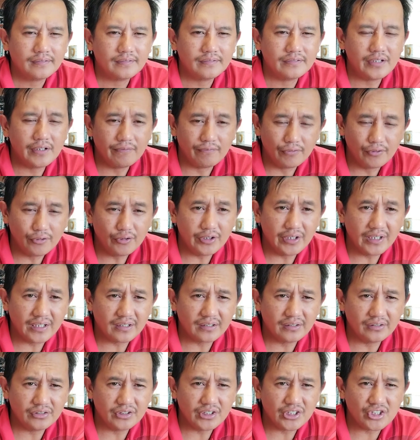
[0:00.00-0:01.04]
the
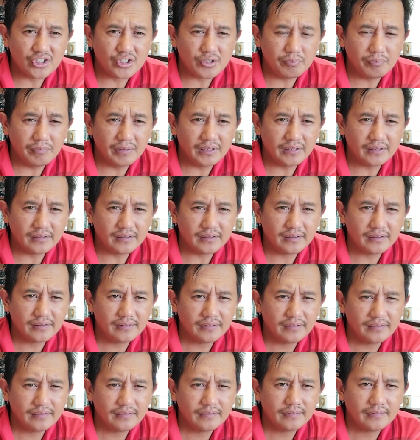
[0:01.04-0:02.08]
verdict and judgment
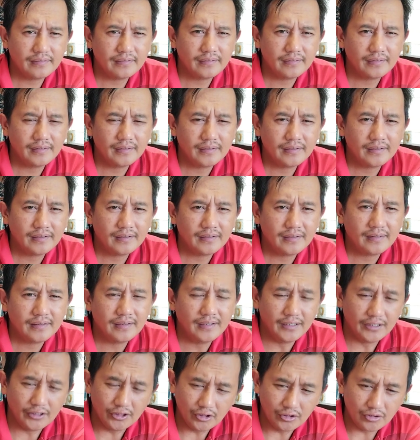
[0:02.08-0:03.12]

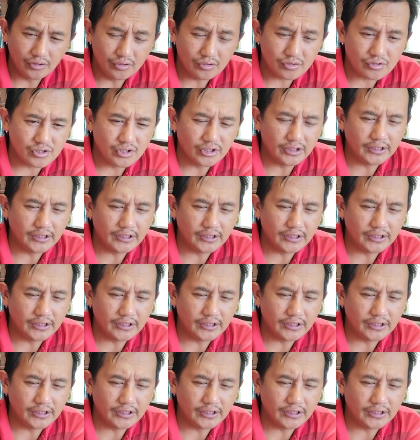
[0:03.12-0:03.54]
iti itidius